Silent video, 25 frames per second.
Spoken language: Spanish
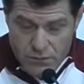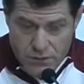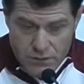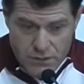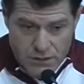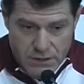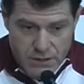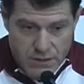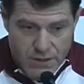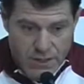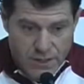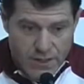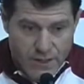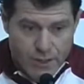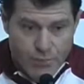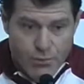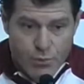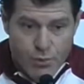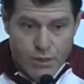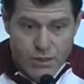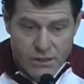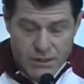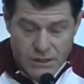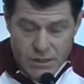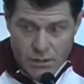Y las
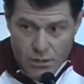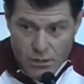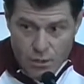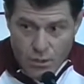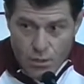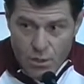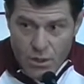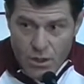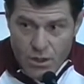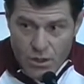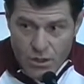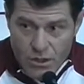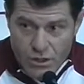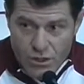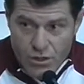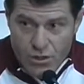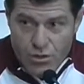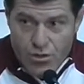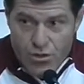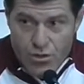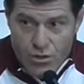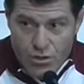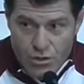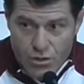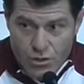respuestas de los jugadores
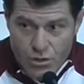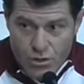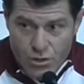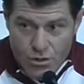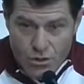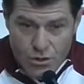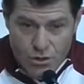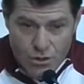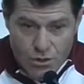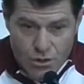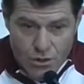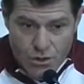nosotros